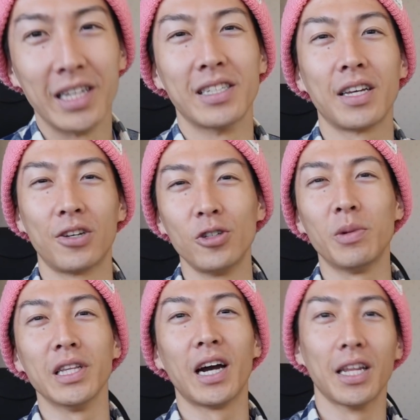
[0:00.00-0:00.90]
けで、さっき
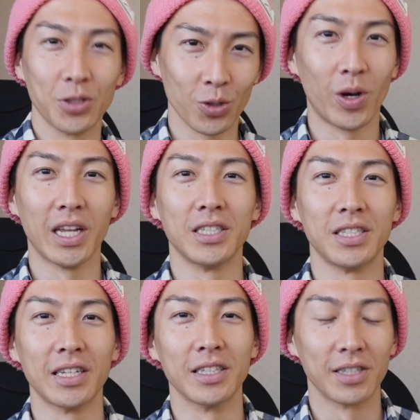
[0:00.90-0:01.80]
車の中でちょっとお話し
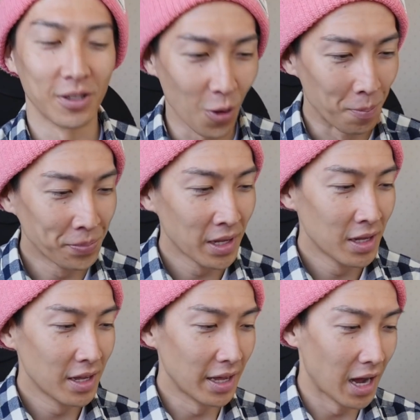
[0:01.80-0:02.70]
したんですけど、
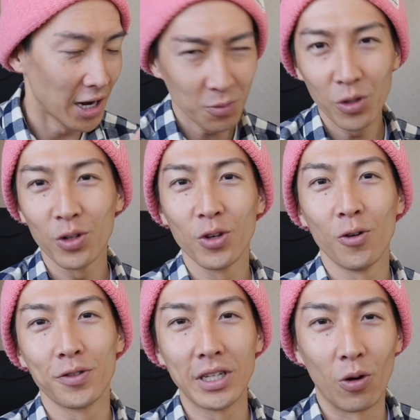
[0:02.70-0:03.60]
春物の
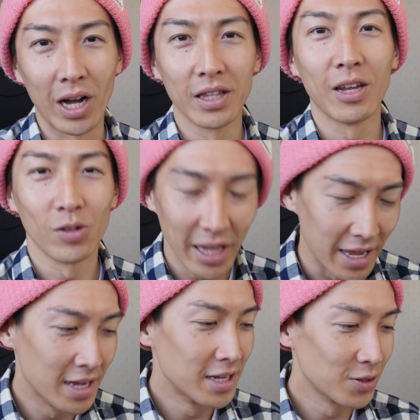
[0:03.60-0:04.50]
洋服1個買ったの
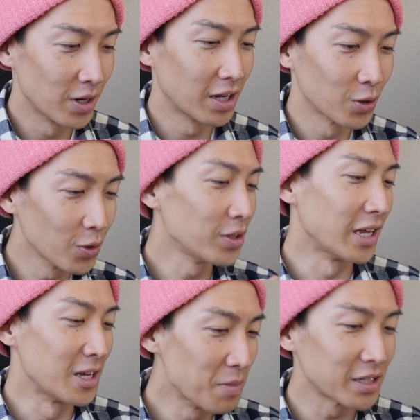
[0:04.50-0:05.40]
で、それが届い
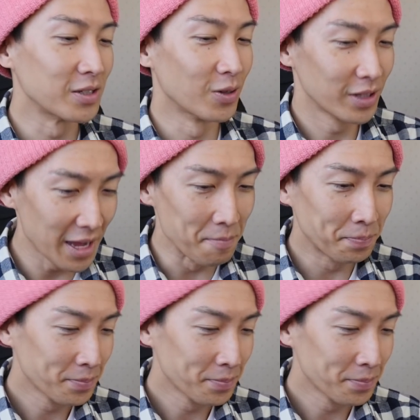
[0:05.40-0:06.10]
ていますので、